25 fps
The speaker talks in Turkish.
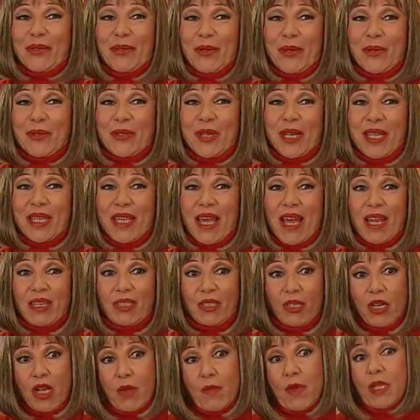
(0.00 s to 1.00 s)
çok
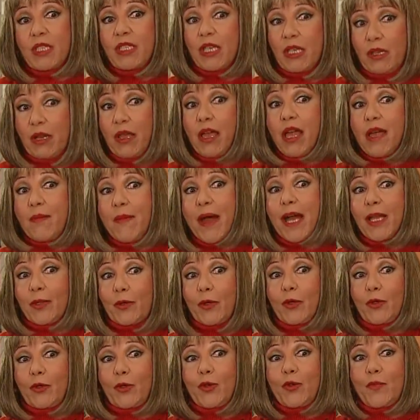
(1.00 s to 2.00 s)
şekersin ama seni hemen
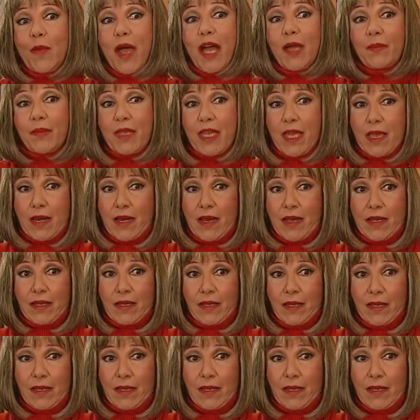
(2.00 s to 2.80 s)
götürmem gerek.